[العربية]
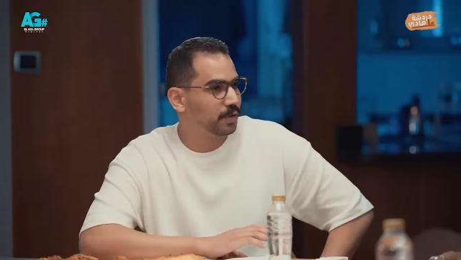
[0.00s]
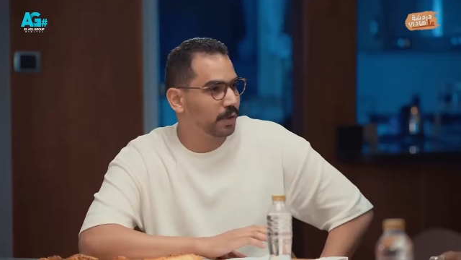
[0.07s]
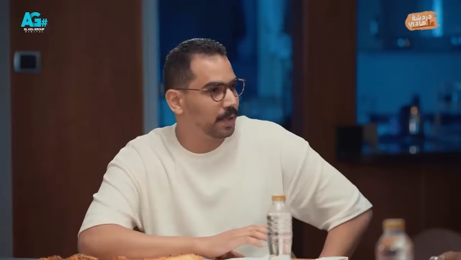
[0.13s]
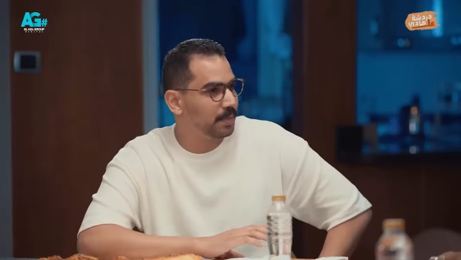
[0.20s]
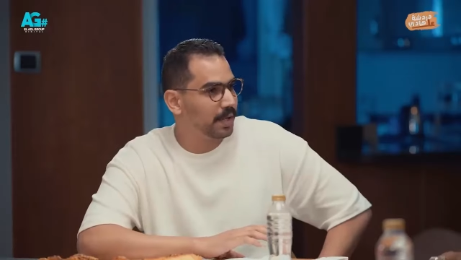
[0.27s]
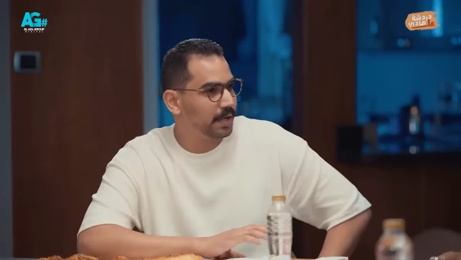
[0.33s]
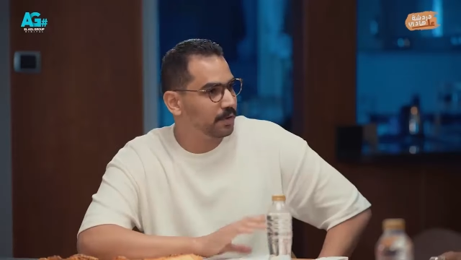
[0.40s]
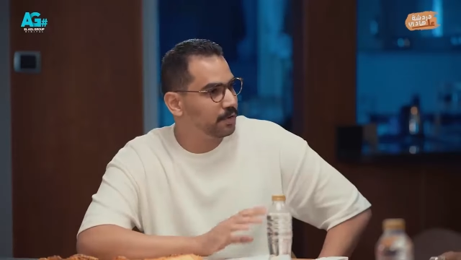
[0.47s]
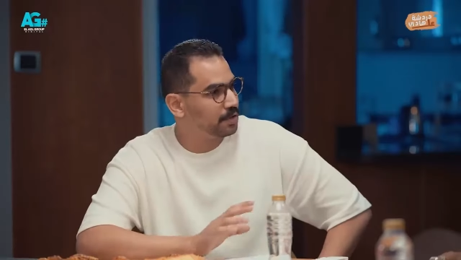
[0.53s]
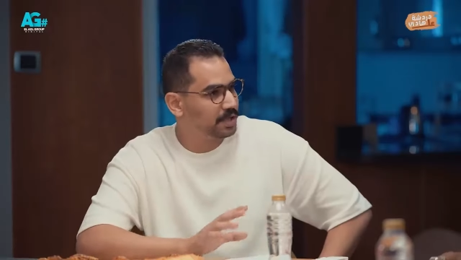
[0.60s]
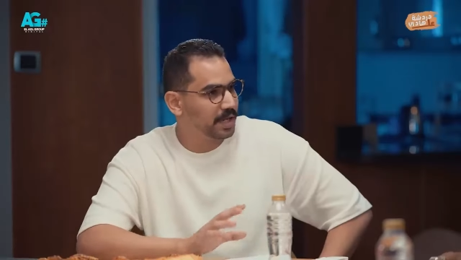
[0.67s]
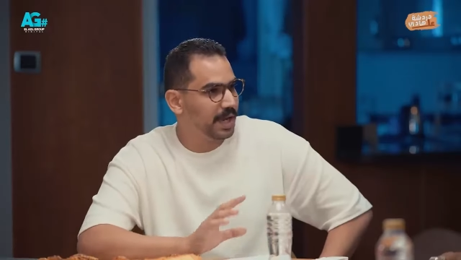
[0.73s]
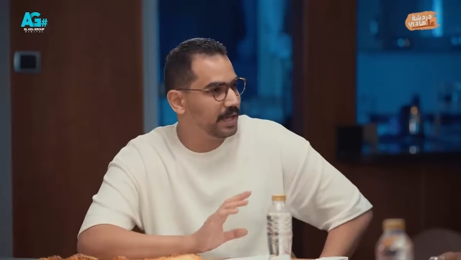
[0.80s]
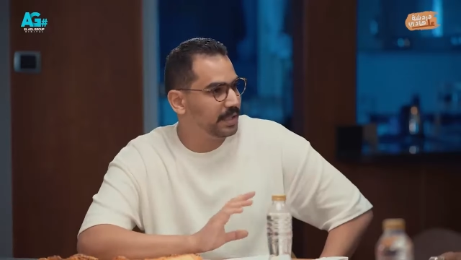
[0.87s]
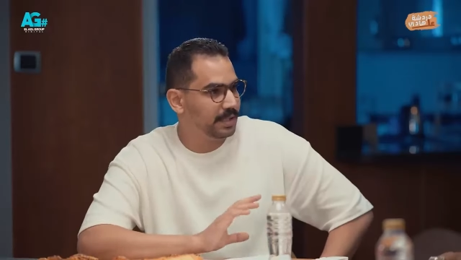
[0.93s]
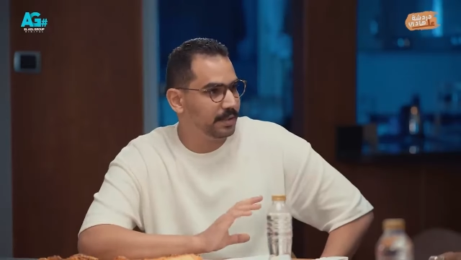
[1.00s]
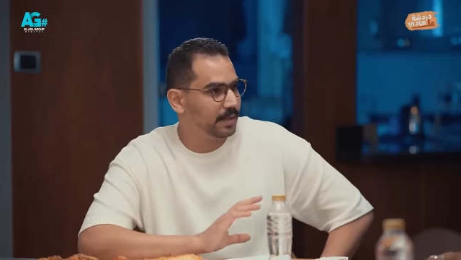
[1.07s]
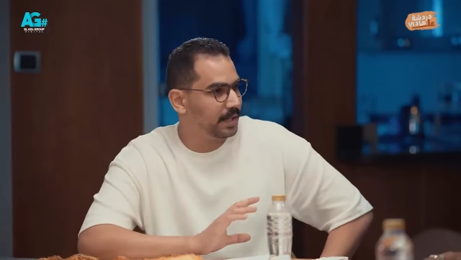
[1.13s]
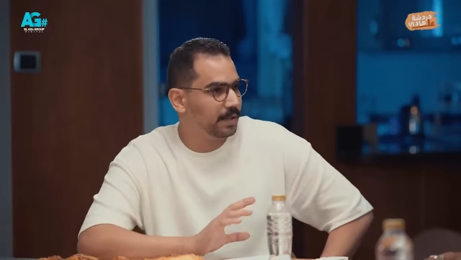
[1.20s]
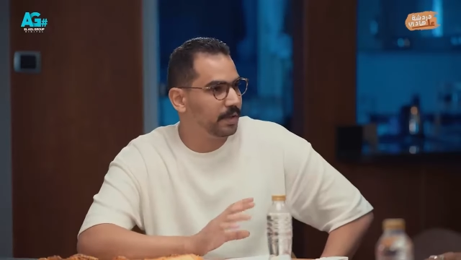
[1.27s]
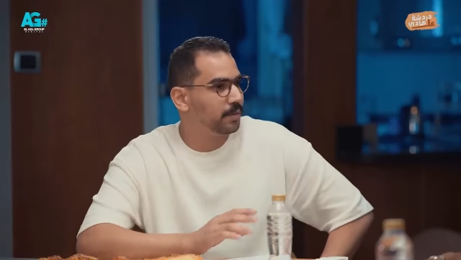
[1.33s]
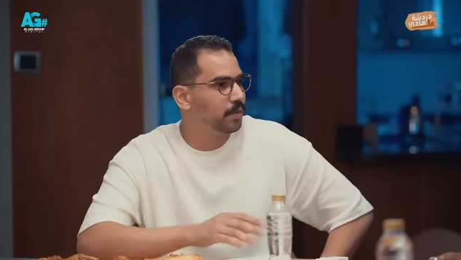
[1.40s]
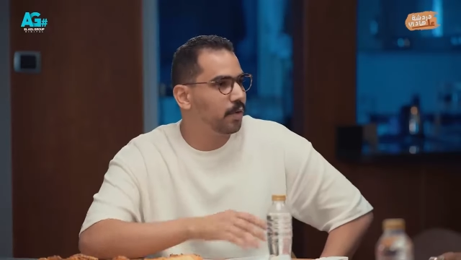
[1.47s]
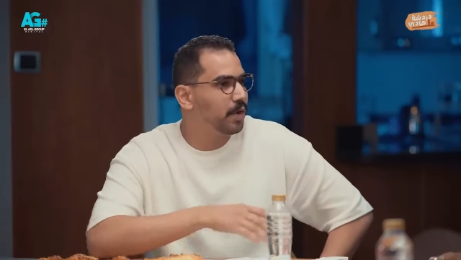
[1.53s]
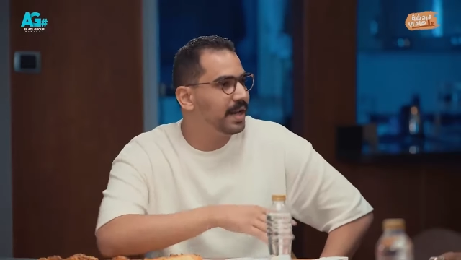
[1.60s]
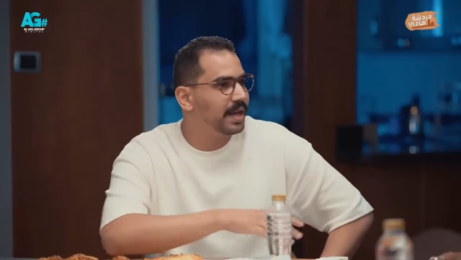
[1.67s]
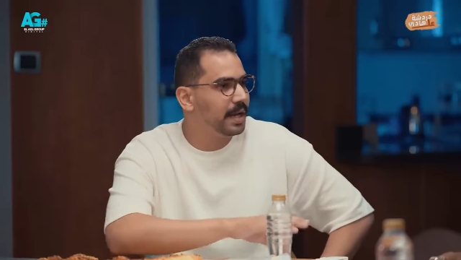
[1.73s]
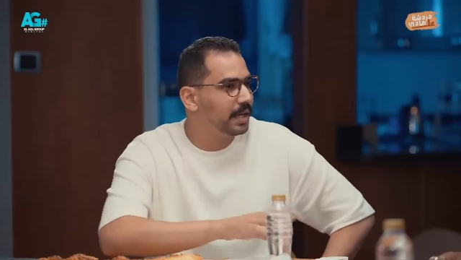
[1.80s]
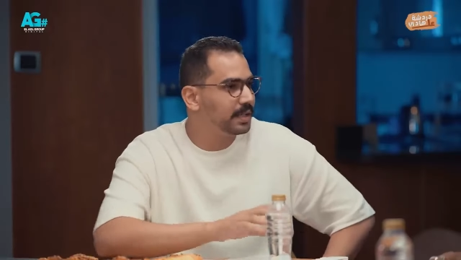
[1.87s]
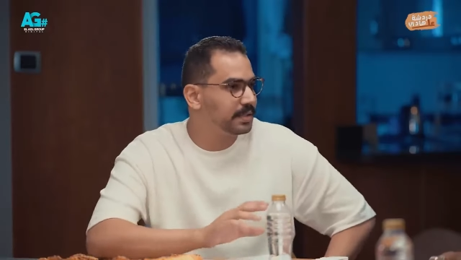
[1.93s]
صحابي على الكشك عادي يعني
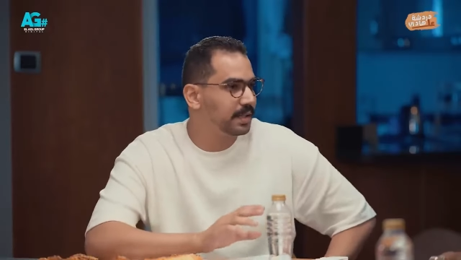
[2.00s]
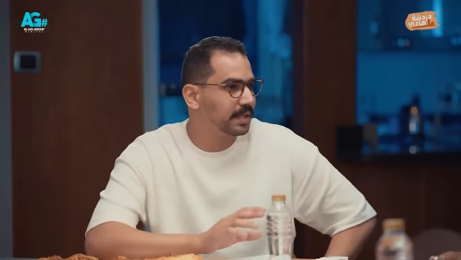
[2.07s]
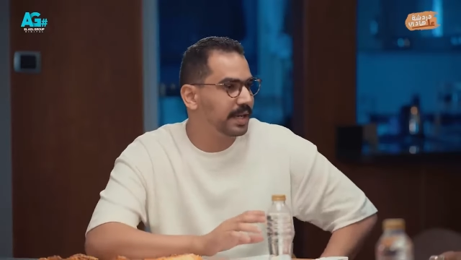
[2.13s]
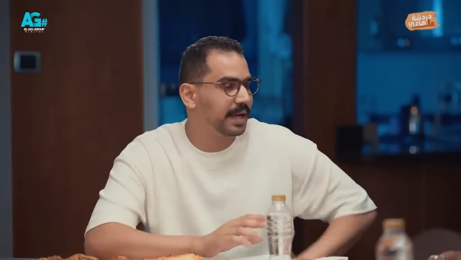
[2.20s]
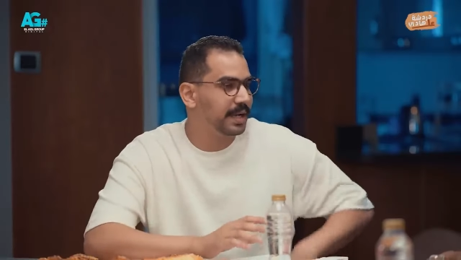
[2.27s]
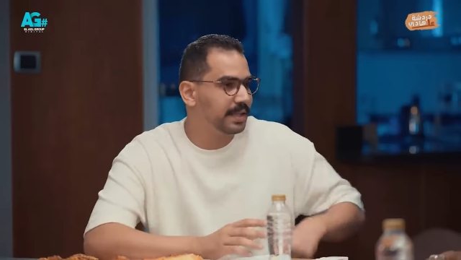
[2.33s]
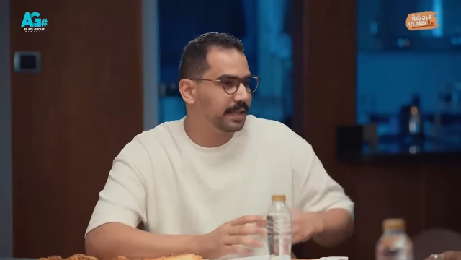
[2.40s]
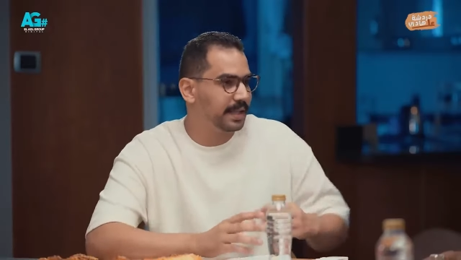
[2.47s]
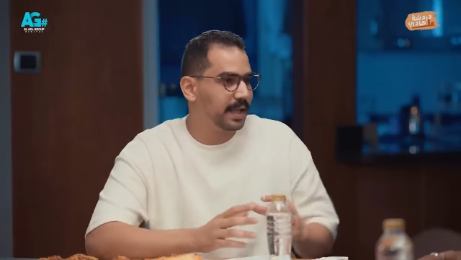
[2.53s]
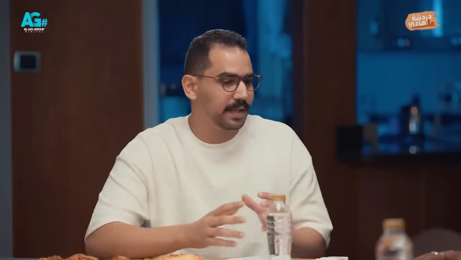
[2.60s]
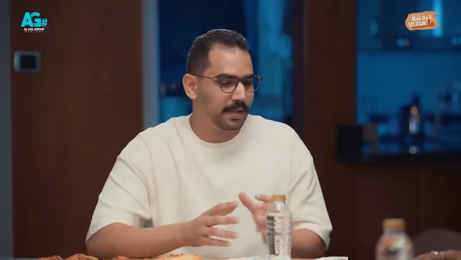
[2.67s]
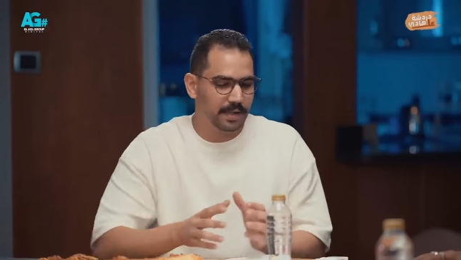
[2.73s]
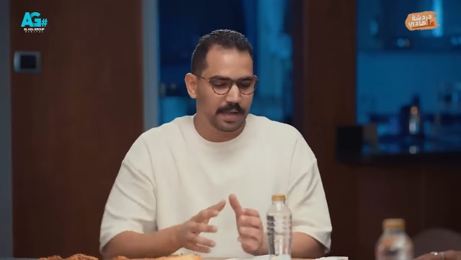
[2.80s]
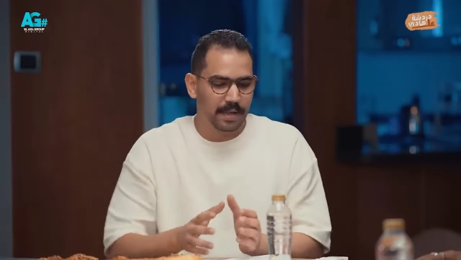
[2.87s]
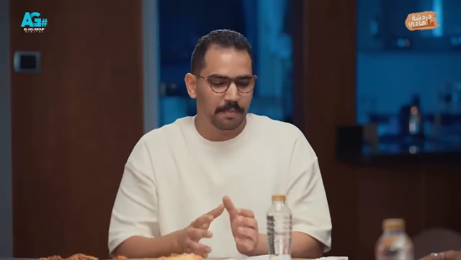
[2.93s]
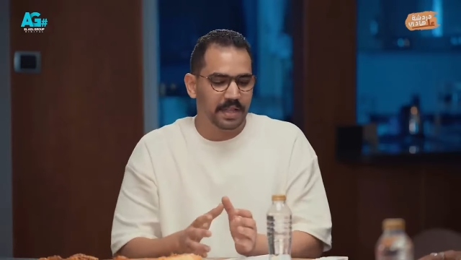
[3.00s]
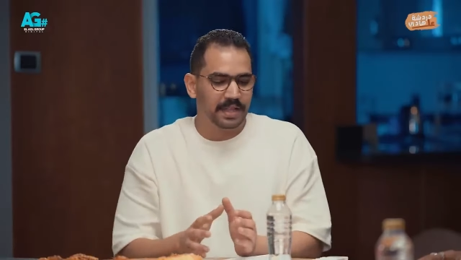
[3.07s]
كلنا اصلا يعني انت بالزبط.